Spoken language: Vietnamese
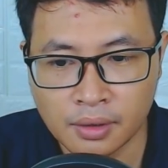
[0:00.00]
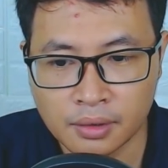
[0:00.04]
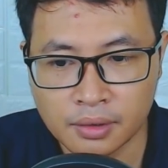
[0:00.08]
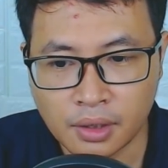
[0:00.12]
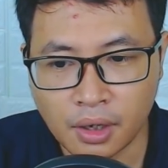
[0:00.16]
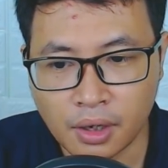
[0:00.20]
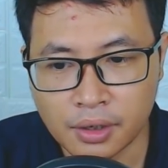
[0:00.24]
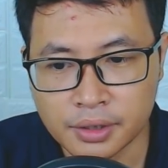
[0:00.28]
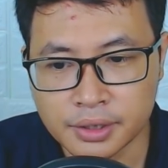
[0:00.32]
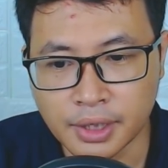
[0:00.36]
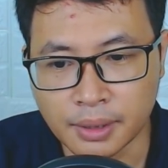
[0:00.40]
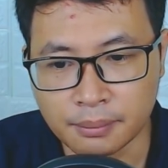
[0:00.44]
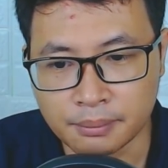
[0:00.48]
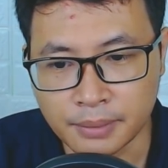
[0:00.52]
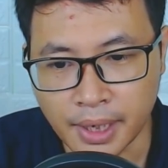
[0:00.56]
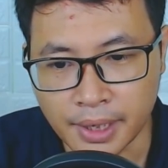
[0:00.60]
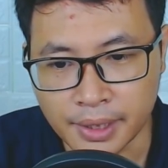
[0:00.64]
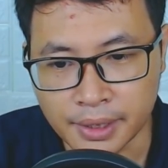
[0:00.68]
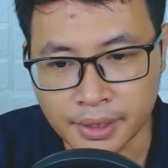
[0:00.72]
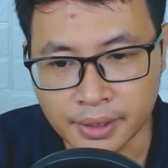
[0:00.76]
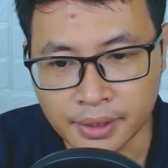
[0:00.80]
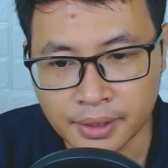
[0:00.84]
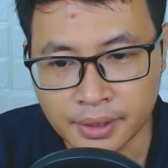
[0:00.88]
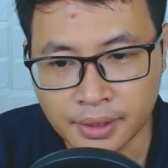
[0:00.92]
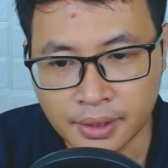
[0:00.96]
Thời điểm
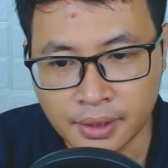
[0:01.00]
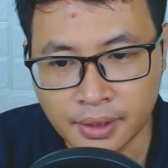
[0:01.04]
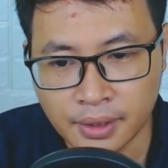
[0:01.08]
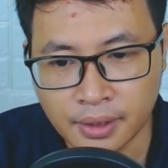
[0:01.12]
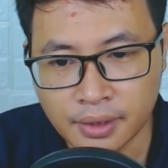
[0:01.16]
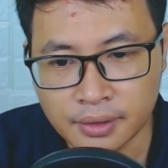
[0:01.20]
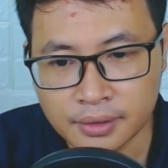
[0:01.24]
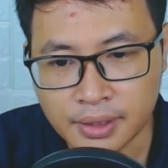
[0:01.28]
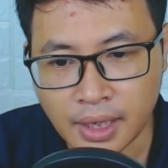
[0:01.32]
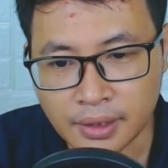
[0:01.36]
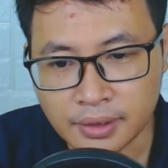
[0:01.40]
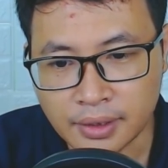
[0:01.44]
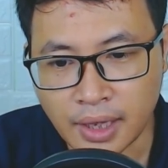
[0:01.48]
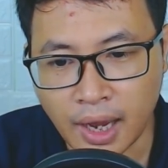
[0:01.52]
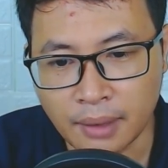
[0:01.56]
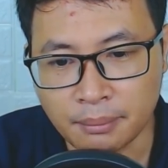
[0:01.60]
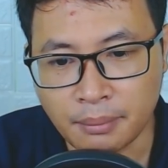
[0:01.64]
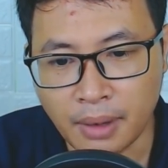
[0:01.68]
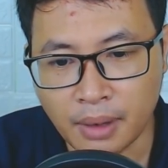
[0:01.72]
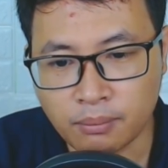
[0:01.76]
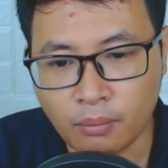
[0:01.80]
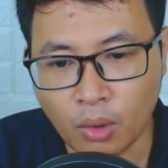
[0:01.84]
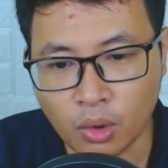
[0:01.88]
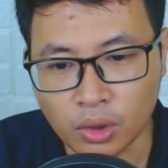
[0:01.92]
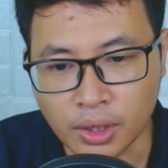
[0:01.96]
này Ta thả
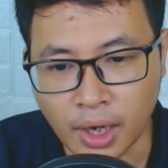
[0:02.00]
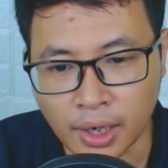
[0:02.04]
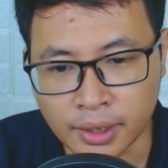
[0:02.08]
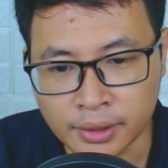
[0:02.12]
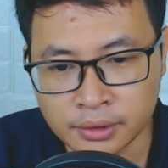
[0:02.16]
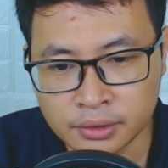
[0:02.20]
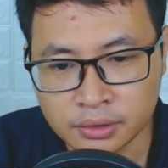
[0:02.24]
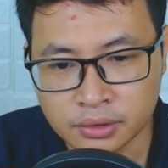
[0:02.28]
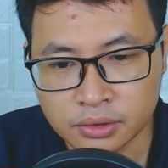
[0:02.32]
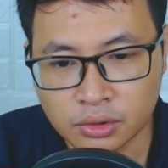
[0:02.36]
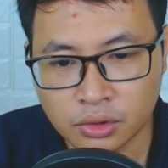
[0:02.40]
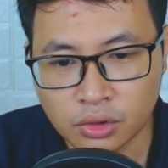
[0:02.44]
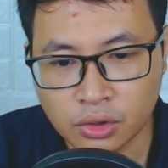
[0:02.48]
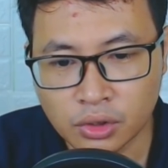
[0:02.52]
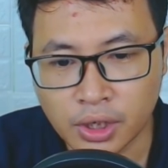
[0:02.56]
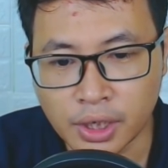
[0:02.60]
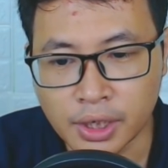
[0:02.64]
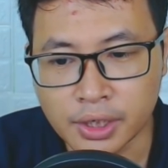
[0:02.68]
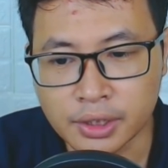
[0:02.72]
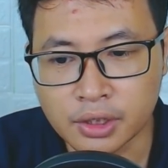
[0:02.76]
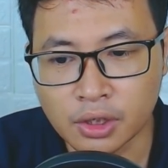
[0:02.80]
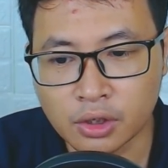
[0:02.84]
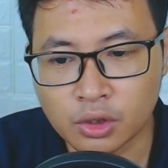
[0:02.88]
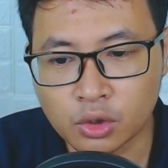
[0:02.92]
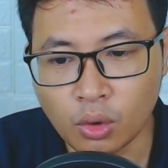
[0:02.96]
mặc bọn hắn
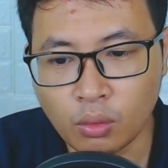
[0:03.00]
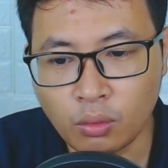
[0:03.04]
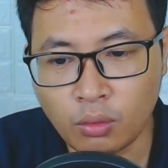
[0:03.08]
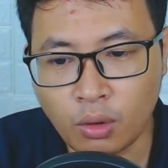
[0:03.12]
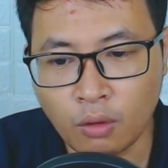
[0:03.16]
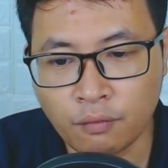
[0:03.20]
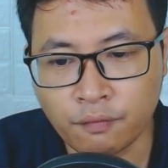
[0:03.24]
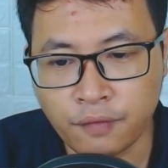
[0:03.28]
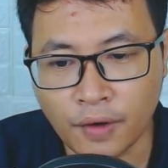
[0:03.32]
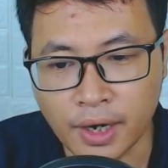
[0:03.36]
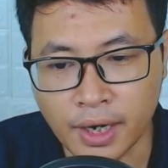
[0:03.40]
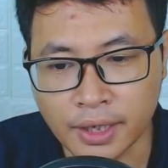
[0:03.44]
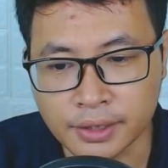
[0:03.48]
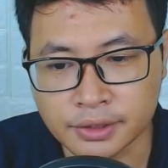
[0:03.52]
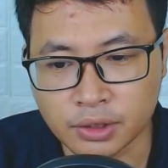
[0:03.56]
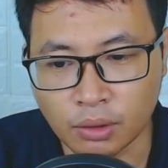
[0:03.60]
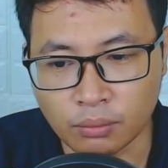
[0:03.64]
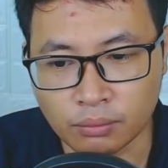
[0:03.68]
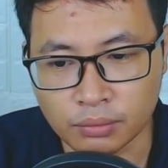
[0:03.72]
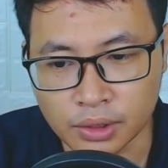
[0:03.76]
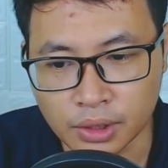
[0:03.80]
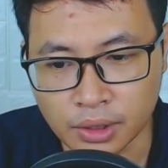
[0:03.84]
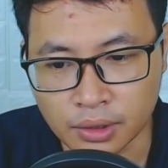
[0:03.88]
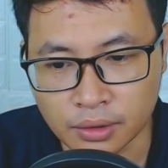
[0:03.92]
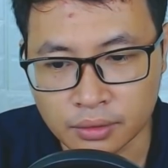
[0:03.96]
Kỳ thực cũng không phải là
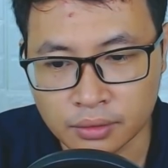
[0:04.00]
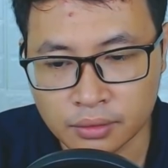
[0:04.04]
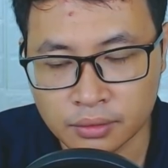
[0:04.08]
rộng lượng